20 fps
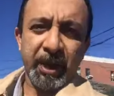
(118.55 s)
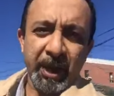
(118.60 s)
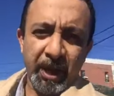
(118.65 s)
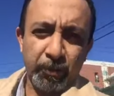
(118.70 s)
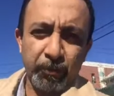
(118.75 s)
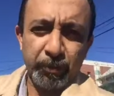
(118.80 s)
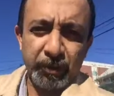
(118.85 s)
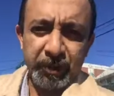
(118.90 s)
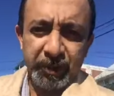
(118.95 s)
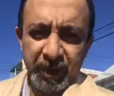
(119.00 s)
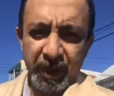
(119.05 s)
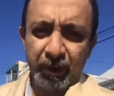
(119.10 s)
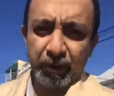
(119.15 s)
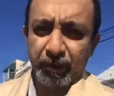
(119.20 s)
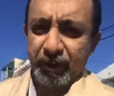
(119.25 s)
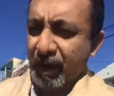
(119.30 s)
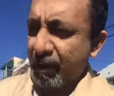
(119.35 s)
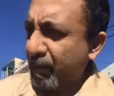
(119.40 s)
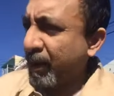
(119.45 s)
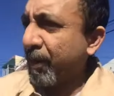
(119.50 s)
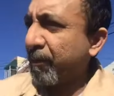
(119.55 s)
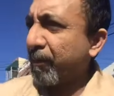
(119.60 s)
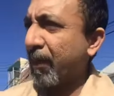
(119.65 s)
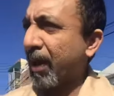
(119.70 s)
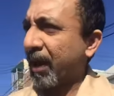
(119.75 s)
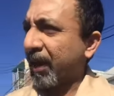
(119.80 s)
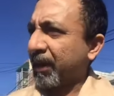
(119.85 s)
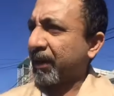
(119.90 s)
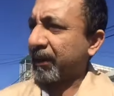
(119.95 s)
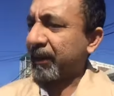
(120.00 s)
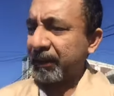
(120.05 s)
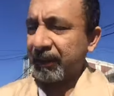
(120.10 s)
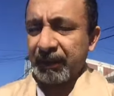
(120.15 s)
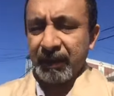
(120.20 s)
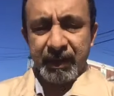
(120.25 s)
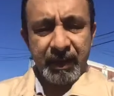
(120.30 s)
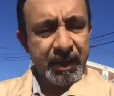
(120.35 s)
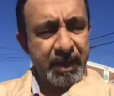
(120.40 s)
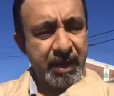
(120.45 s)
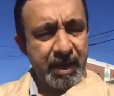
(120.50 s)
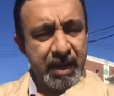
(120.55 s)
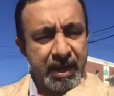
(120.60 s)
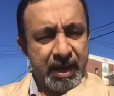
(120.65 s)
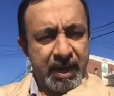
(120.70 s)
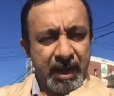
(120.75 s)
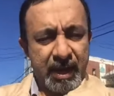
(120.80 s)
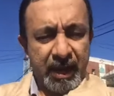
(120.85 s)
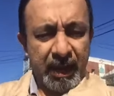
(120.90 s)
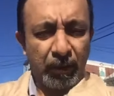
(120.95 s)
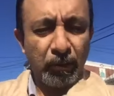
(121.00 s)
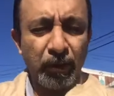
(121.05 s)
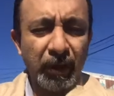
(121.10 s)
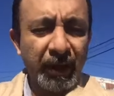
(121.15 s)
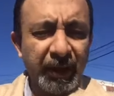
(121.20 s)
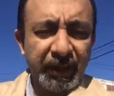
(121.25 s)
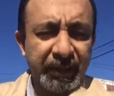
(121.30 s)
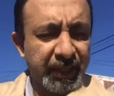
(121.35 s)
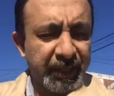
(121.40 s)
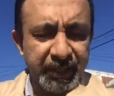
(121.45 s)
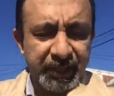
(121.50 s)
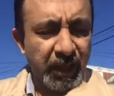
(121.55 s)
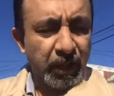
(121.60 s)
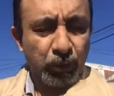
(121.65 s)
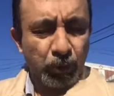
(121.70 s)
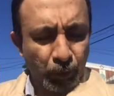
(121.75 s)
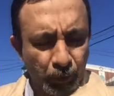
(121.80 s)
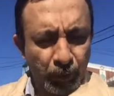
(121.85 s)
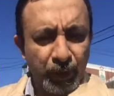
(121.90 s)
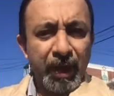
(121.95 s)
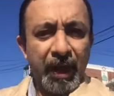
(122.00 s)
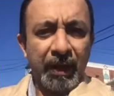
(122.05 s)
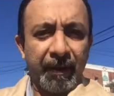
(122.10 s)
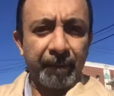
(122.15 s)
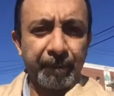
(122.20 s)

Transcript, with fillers: এই করছে সেই করছে আমি বললাম মা এগুলো নিয়ে টেনশন করো না